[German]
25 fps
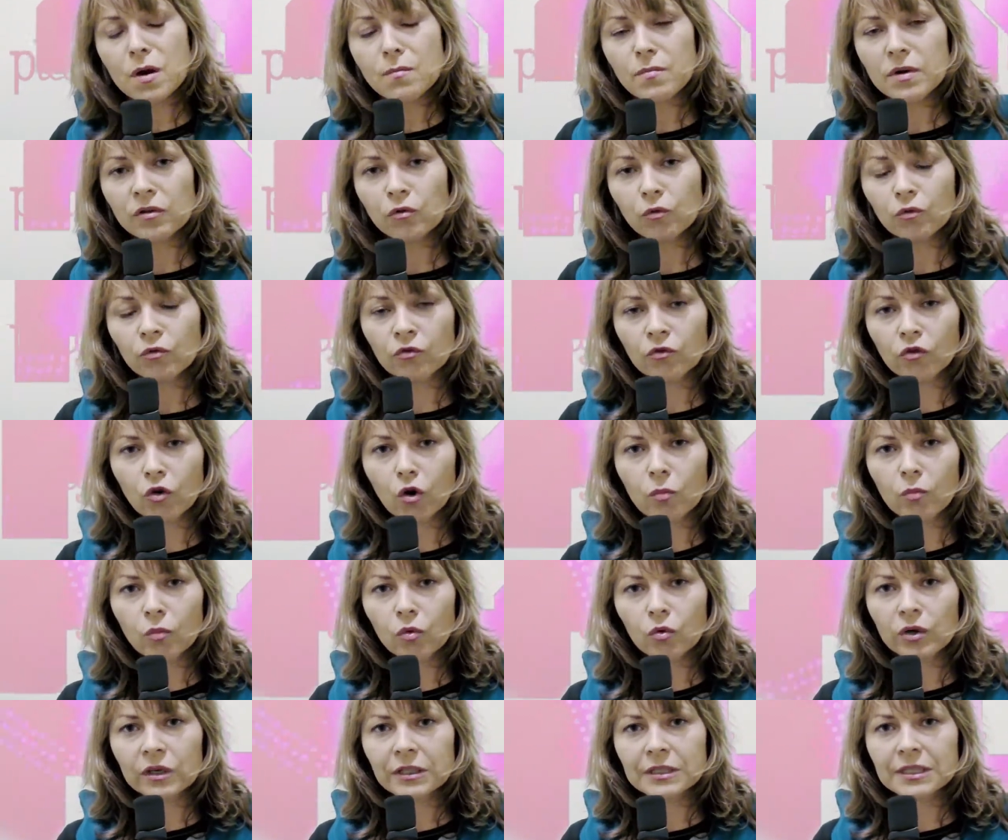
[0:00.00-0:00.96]
mit uns
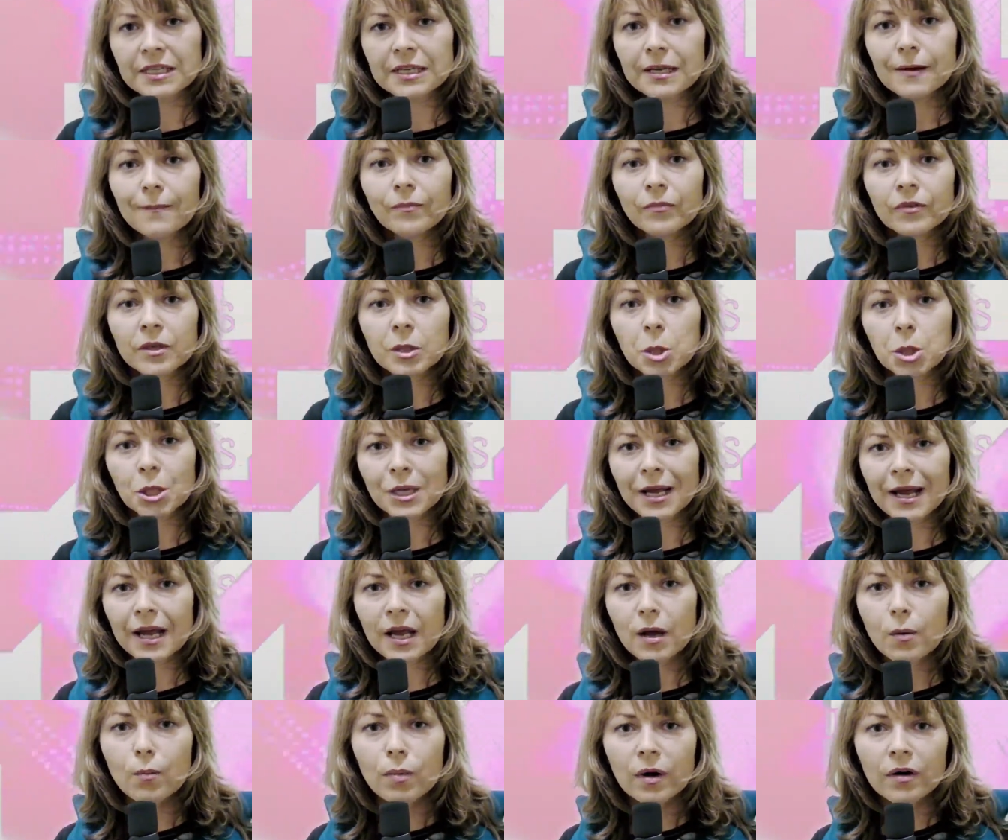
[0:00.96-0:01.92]
kommunizieren, die
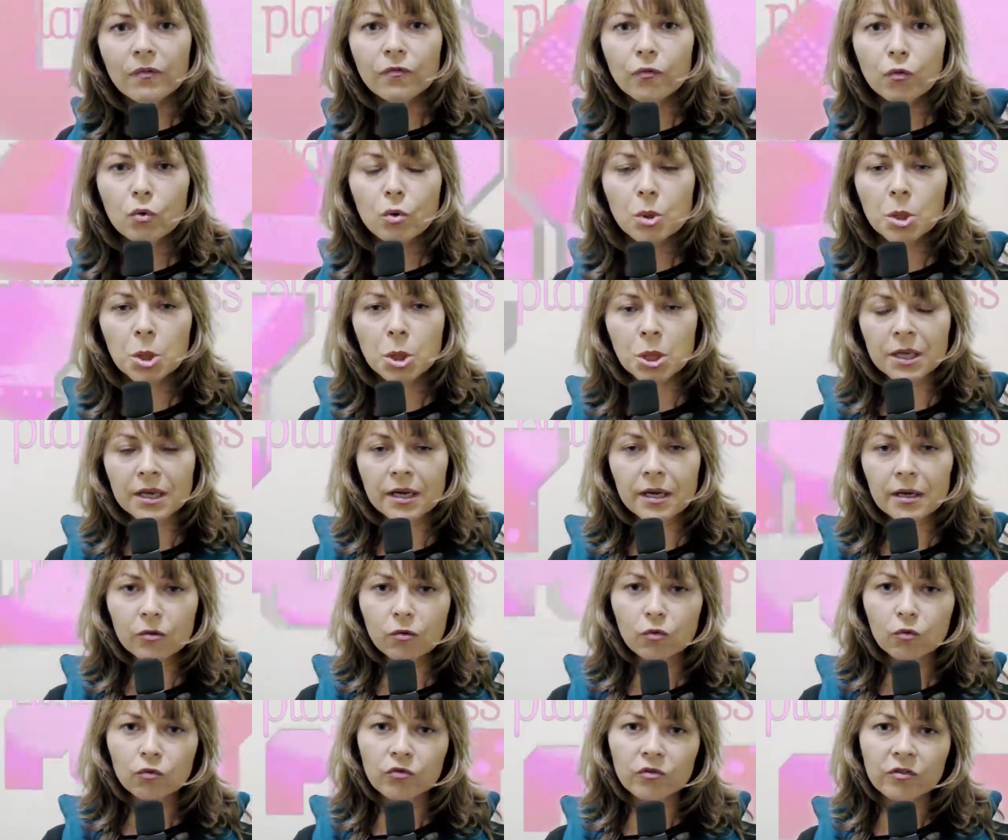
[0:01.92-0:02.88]
scheinbar Wünsche
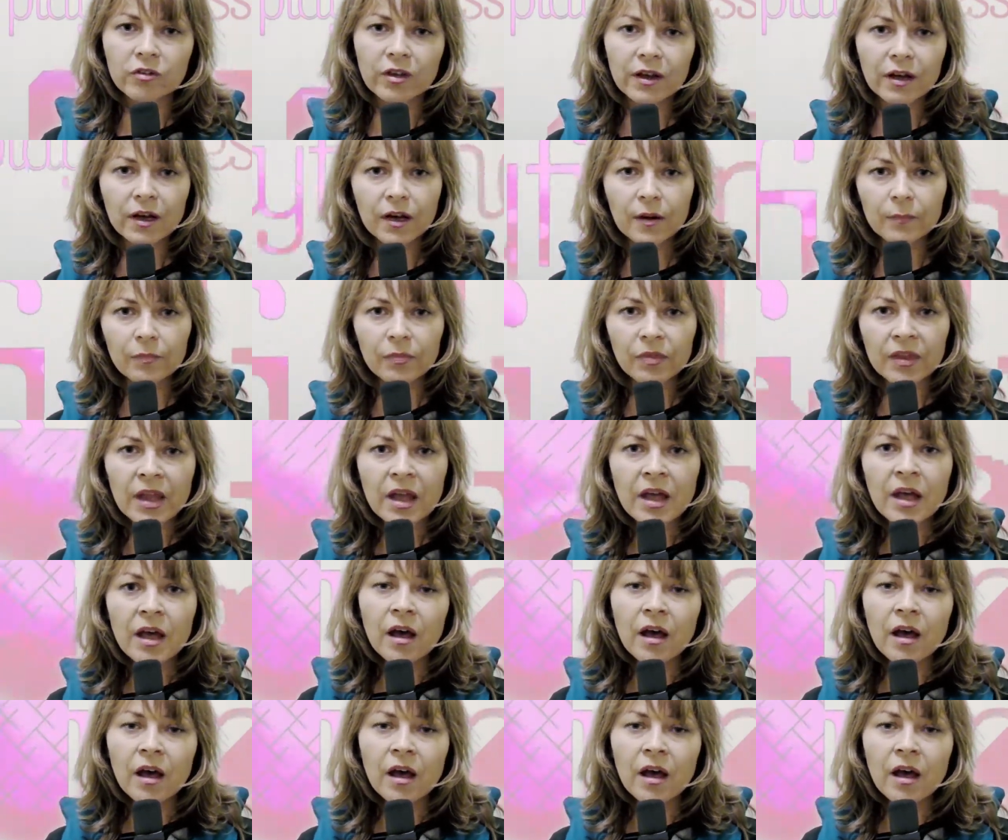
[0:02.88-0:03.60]
an uns haben.